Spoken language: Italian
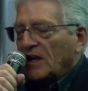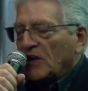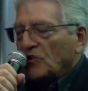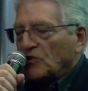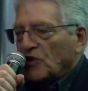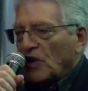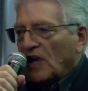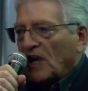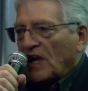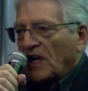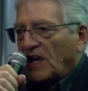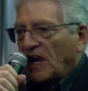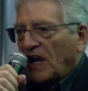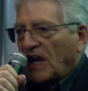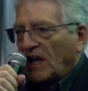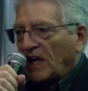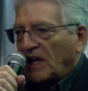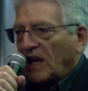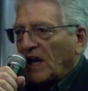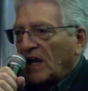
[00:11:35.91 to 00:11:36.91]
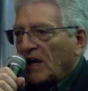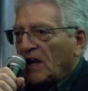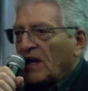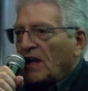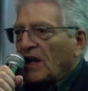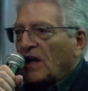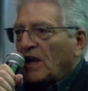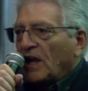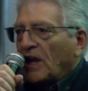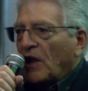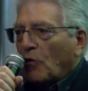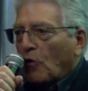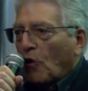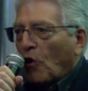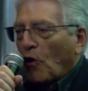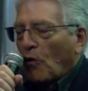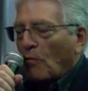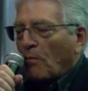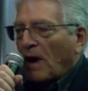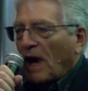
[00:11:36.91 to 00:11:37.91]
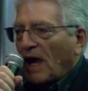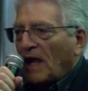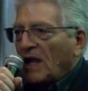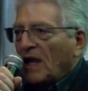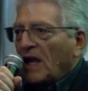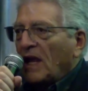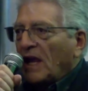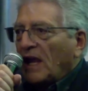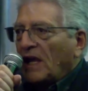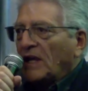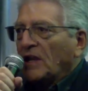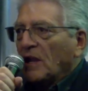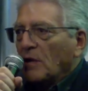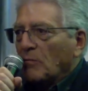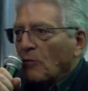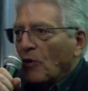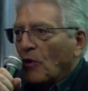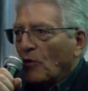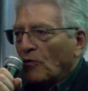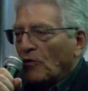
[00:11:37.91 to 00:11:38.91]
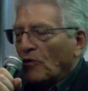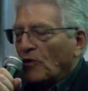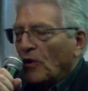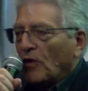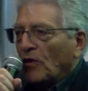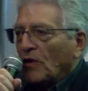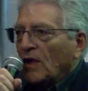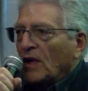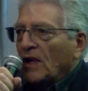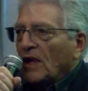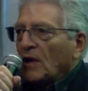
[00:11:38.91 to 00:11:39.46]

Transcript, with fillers: cineteche d'Europa e del mondo,